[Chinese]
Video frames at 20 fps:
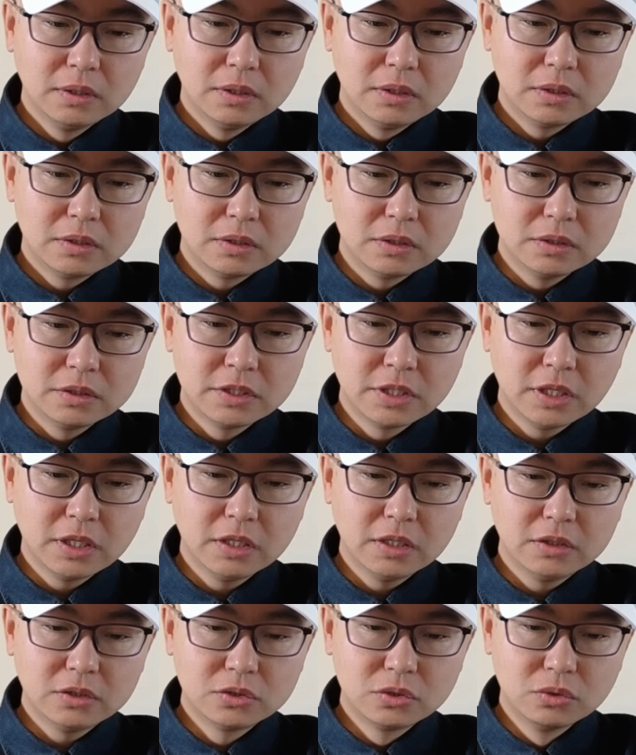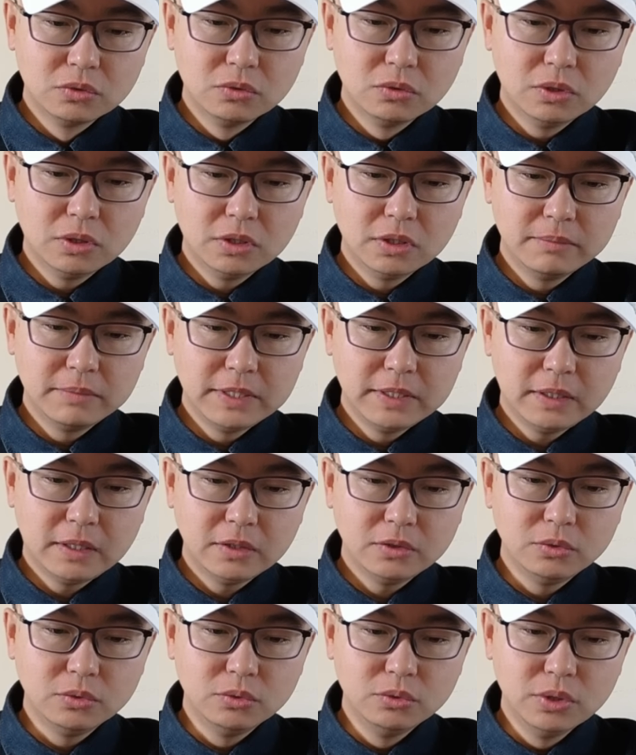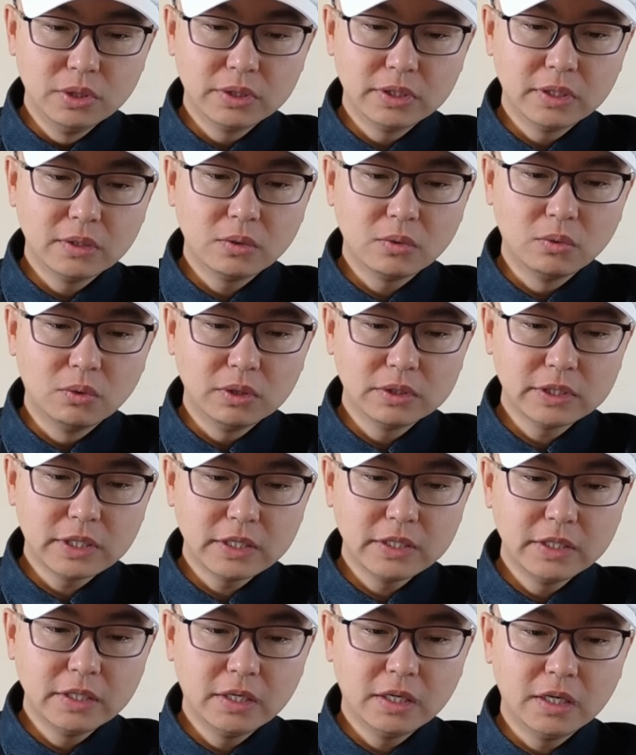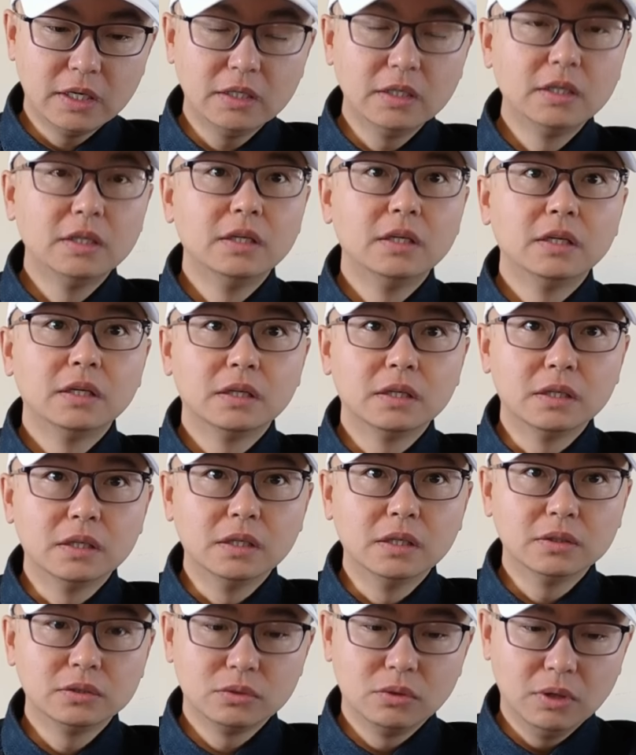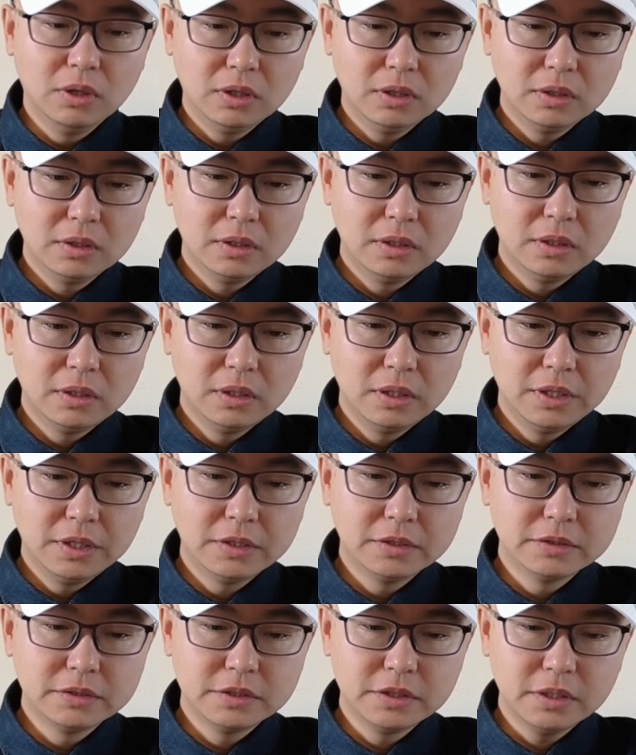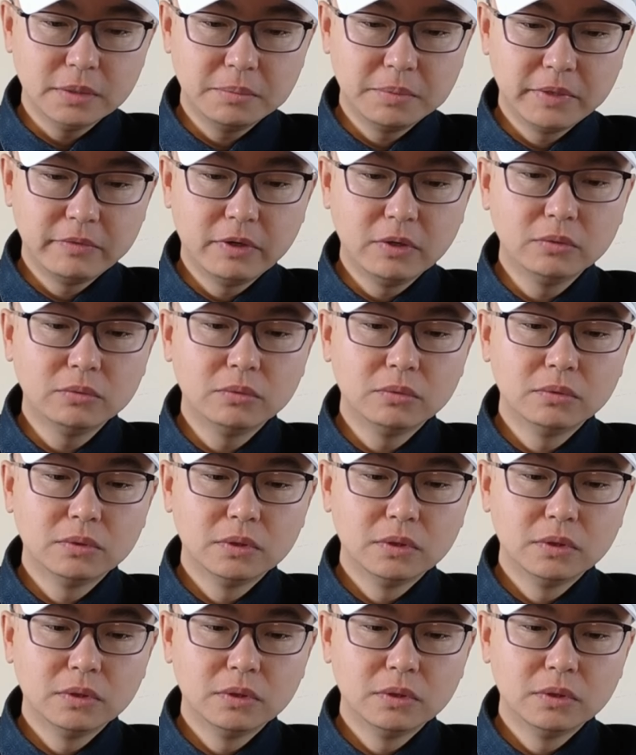是签了《中国人民银行与越南国家银行合作谅解备忘录》，